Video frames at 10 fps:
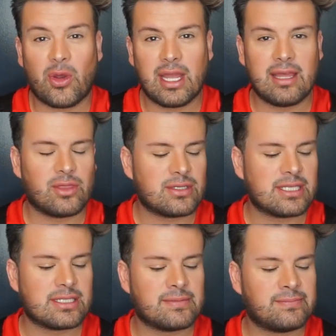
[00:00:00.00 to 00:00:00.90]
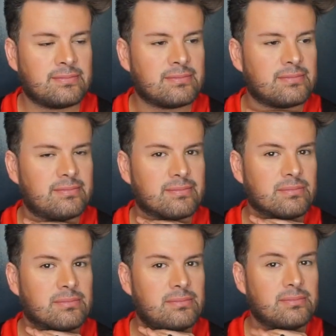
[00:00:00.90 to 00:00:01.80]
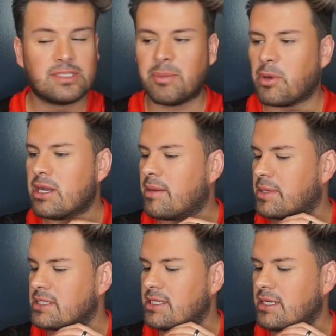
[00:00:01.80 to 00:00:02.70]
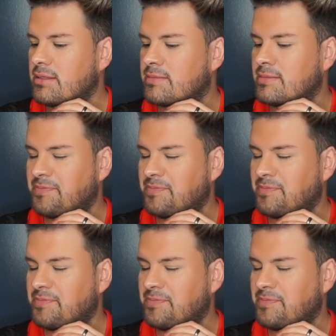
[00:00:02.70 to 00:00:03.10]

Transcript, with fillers: toque, entonces se pueden apreciar.